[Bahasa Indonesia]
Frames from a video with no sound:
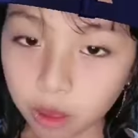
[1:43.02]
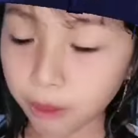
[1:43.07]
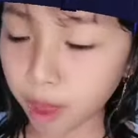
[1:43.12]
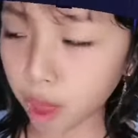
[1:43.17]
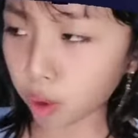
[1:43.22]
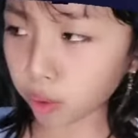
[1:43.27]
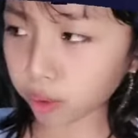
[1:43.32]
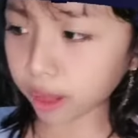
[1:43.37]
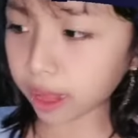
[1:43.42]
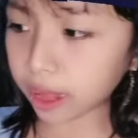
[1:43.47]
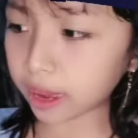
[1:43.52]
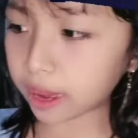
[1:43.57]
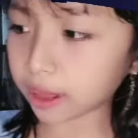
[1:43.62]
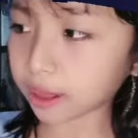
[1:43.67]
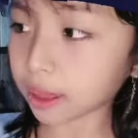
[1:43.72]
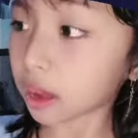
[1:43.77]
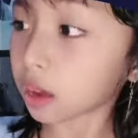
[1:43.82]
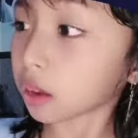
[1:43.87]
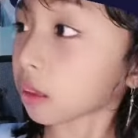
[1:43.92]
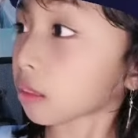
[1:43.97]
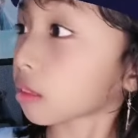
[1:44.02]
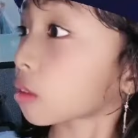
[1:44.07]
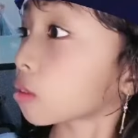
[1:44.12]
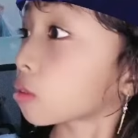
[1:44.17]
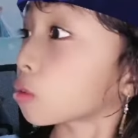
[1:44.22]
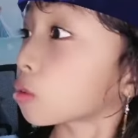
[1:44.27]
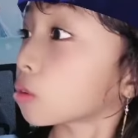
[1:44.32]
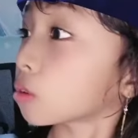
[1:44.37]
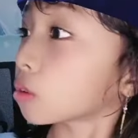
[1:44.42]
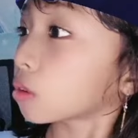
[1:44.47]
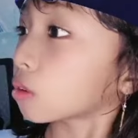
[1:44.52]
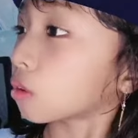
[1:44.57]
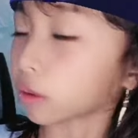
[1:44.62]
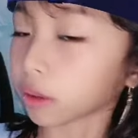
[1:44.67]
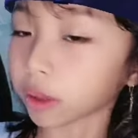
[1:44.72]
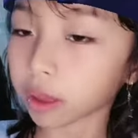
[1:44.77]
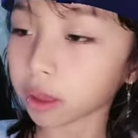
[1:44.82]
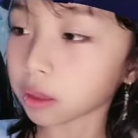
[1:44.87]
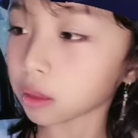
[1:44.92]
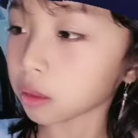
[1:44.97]
Belok kiri kan ke situ, oke.
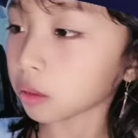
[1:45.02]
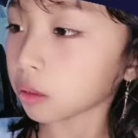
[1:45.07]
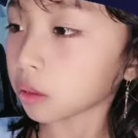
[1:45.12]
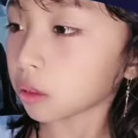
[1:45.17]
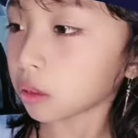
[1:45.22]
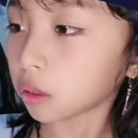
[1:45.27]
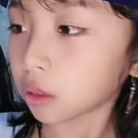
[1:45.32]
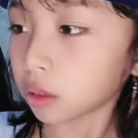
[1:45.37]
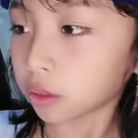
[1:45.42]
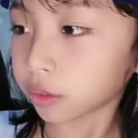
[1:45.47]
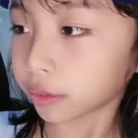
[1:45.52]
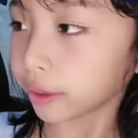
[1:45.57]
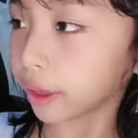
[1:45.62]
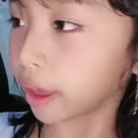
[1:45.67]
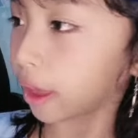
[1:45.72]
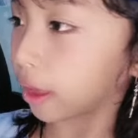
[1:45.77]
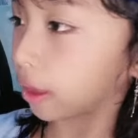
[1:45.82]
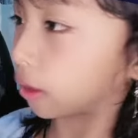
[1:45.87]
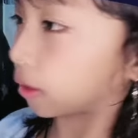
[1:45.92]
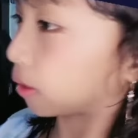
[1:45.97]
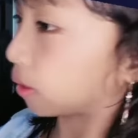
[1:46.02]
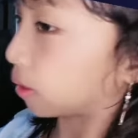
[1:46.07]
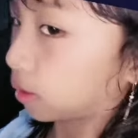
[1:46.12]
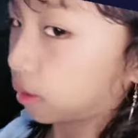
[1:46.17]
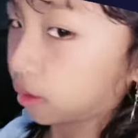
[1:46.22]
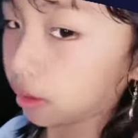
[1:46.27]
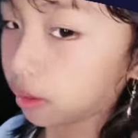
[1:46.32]
Okay. Neng.